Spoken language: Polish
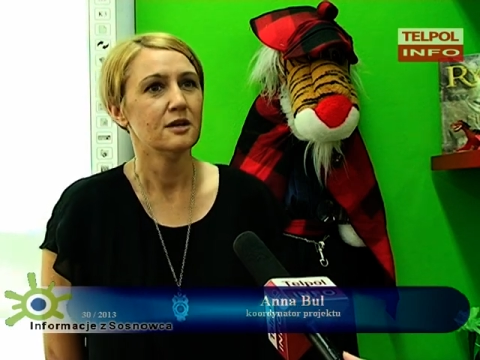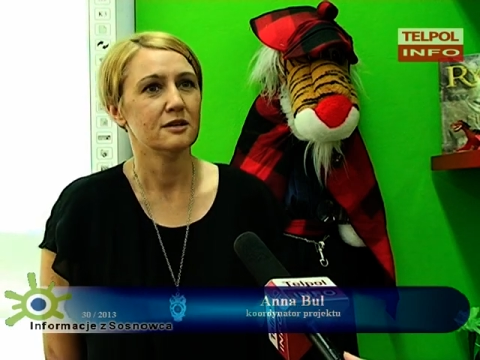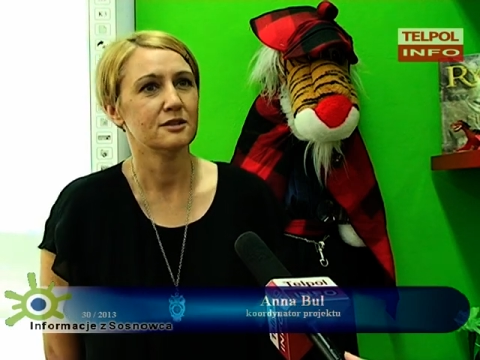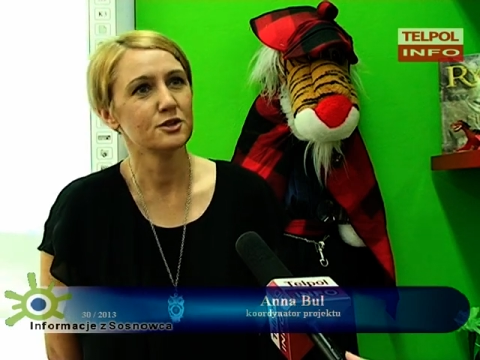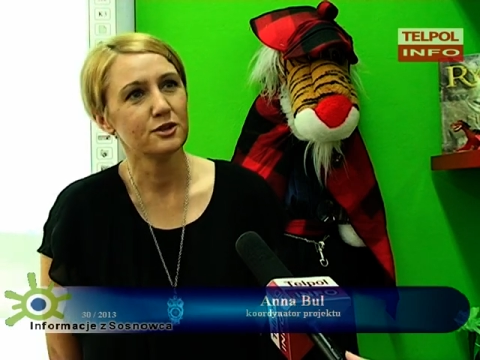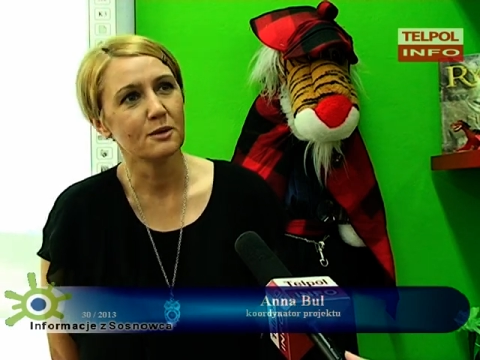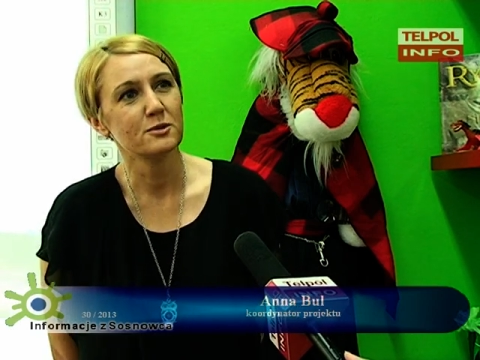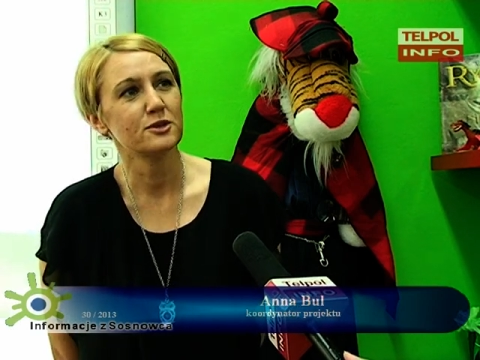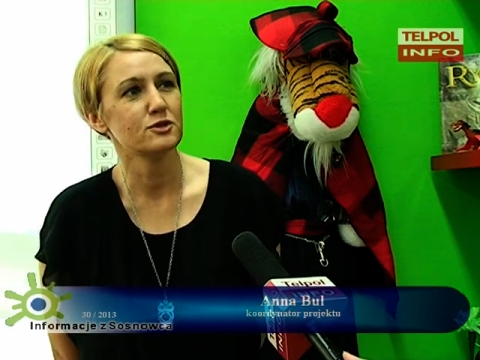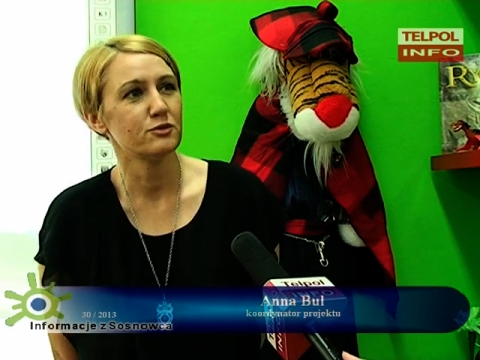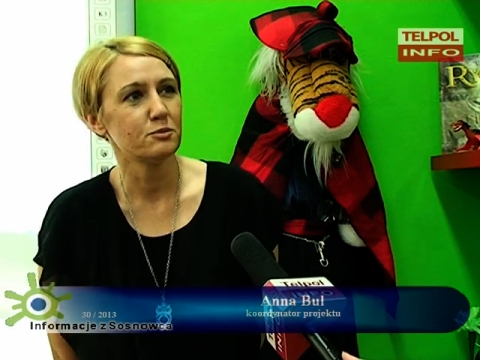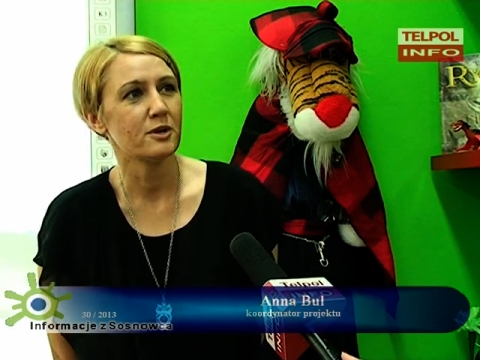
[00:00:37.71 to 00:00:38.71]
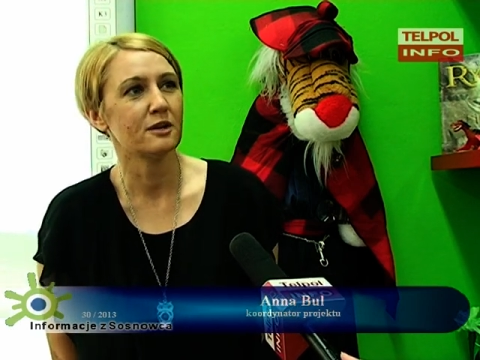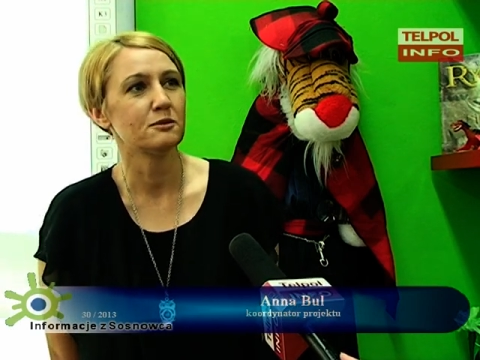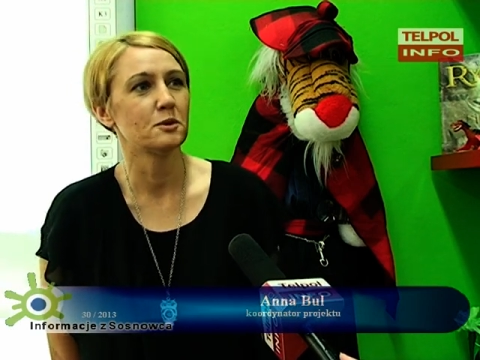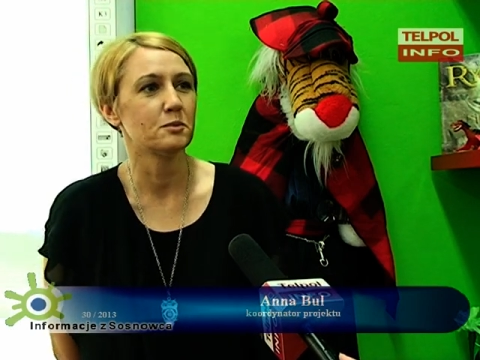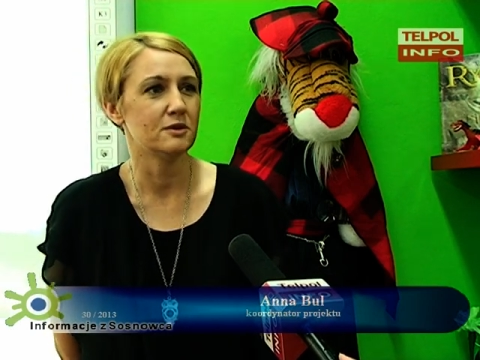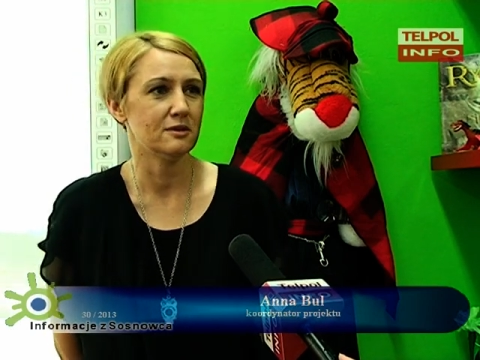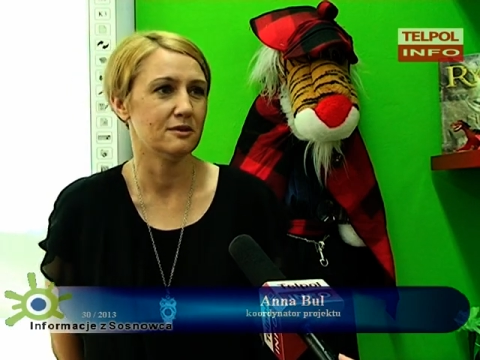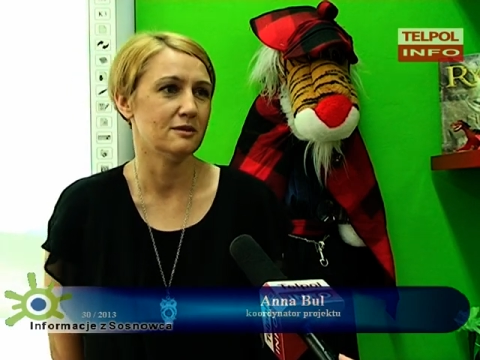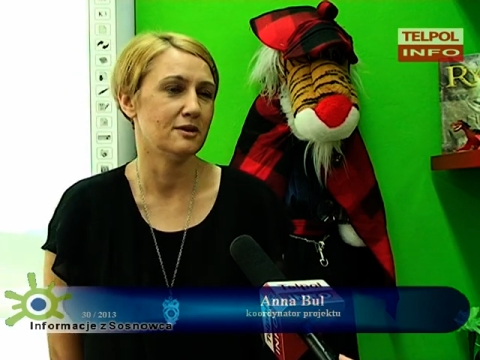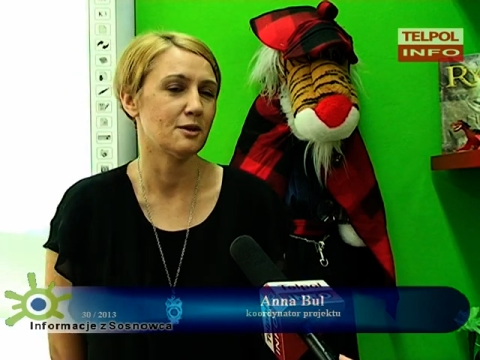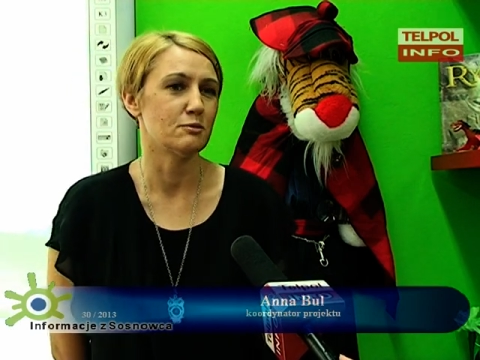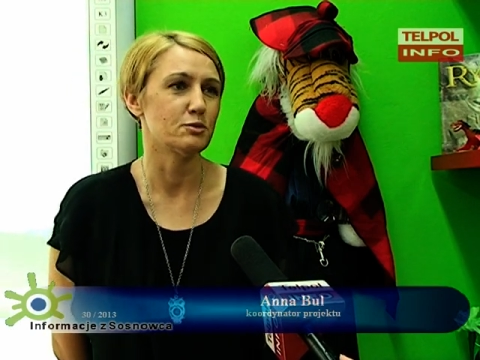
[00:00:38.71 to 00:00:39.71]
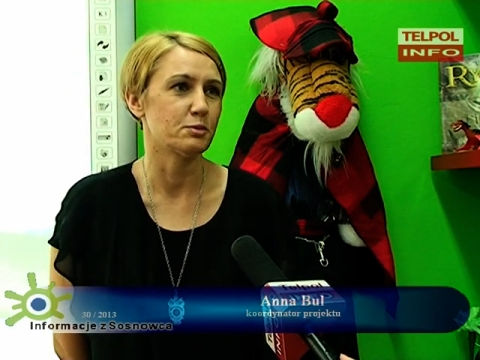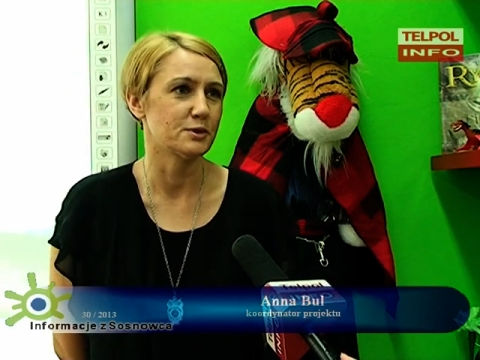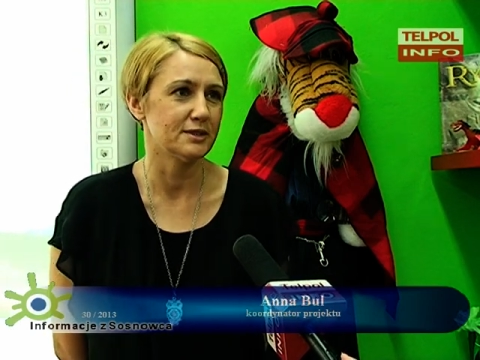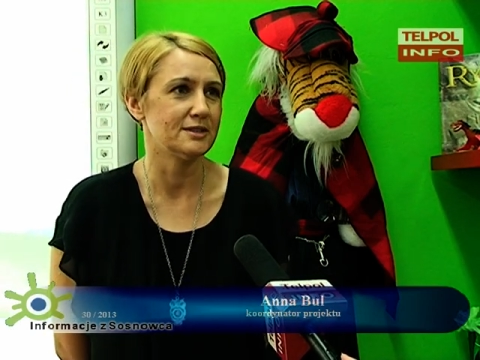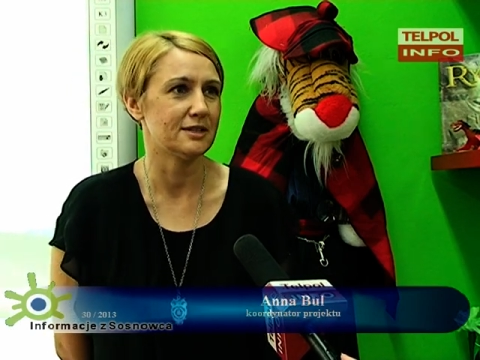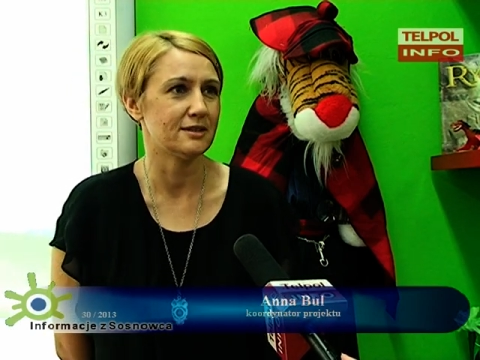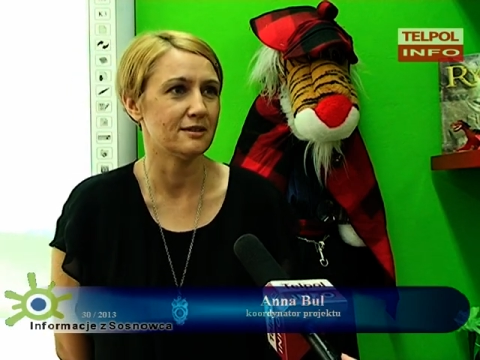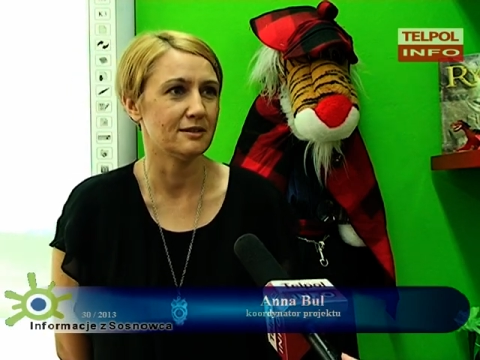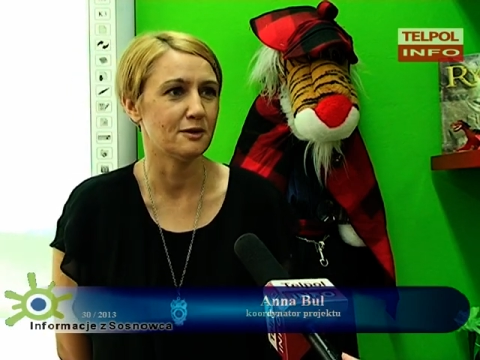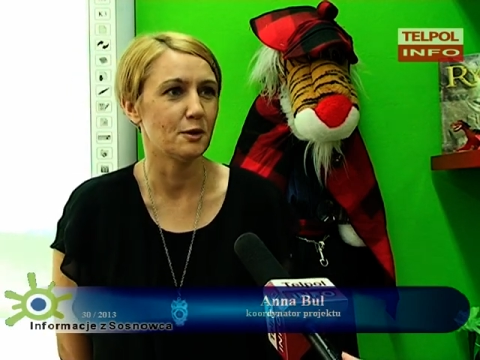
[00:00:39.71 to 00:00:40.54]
e, czytamy też wybraną jakąś pozycję